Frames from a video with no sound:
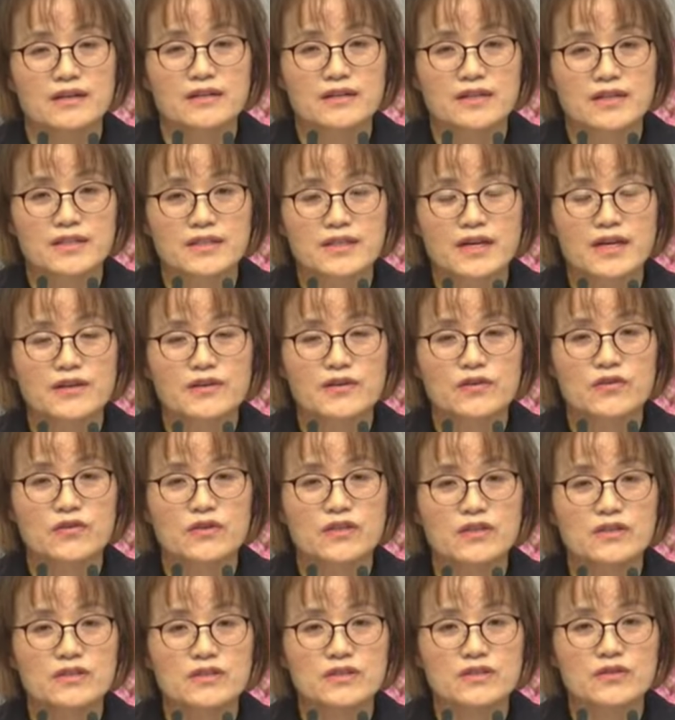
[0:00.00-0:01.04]
근데
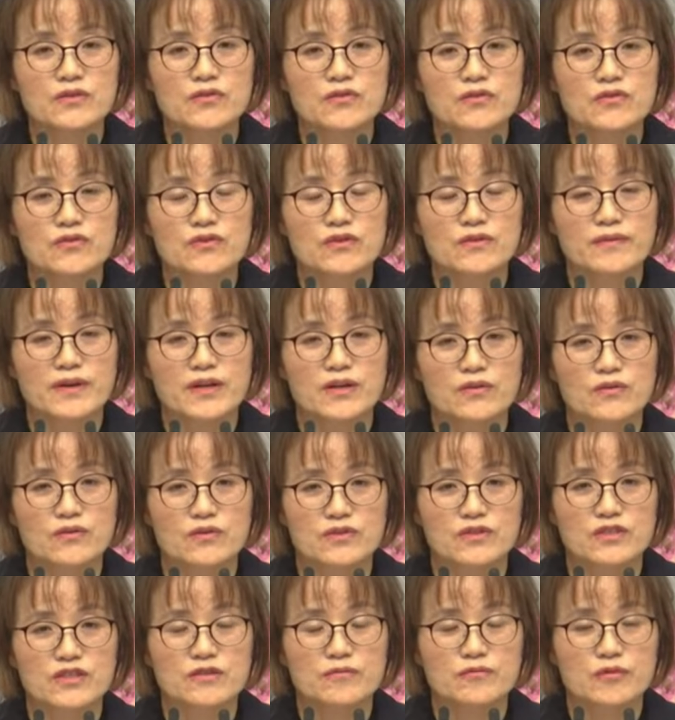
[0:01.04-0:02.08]
3개월 선고를
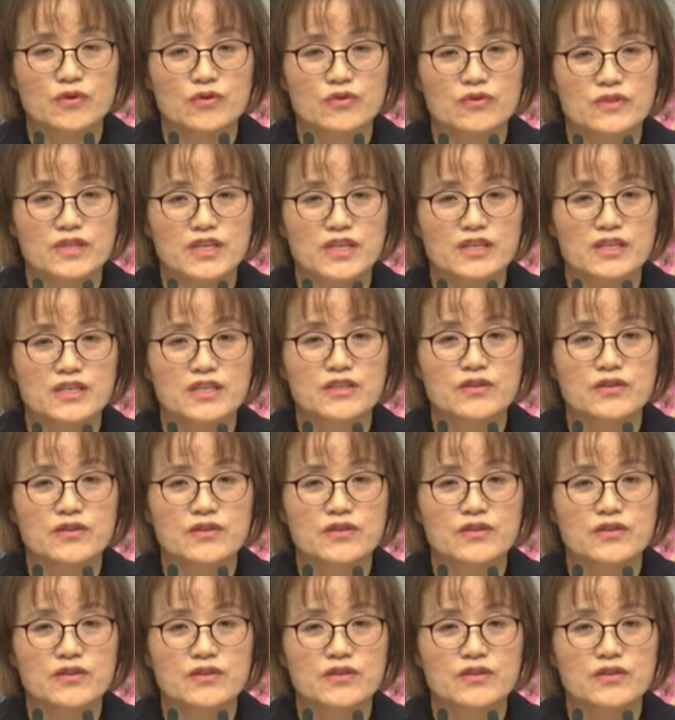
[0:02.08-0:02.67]
받고 저희 병원에